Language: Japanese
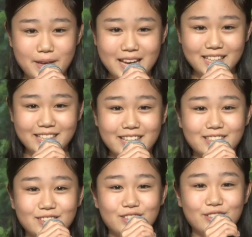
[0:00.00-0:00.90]
メアリー
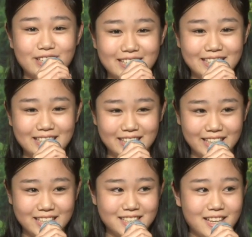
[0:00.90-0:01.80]
役の上垣ひな
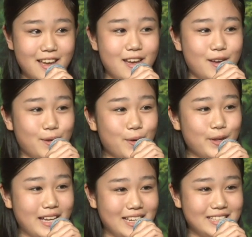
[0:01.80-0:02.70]
たです
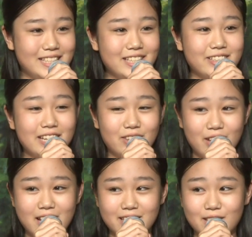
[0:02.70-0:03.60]
今回
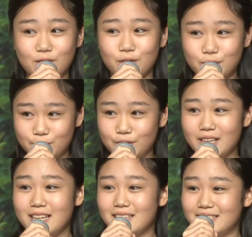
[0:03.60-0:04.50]
シークレットガーデンという
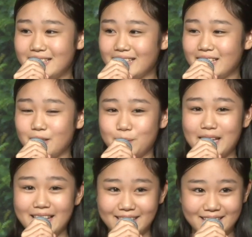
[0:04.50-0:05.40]
素敵な舞
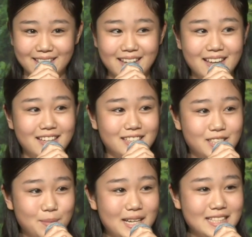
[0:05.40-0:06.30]
台に
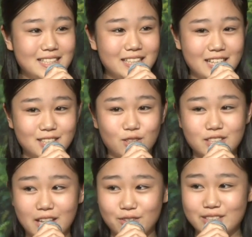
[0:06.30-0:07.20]
素晴らしい
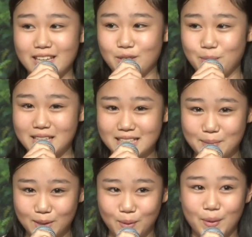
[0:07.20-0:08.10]
キャストスタッフさんの皆
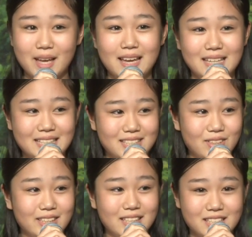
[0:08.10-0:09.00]
様と一緒
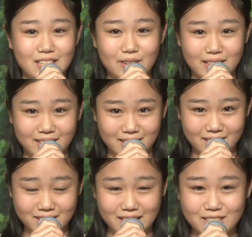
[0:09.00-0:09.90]
に携われ
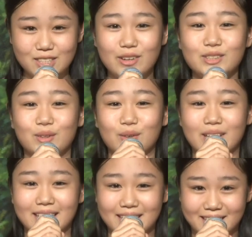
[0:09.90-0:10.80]
携わること
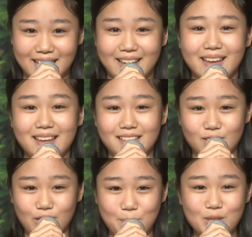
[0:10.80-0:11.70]
ができて
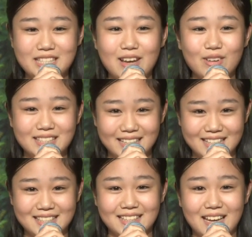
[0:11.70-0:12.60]
とても幸せで
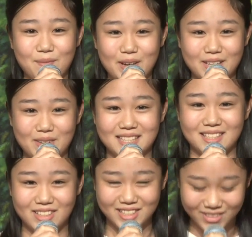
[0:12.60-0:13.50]
す頑張りますよろし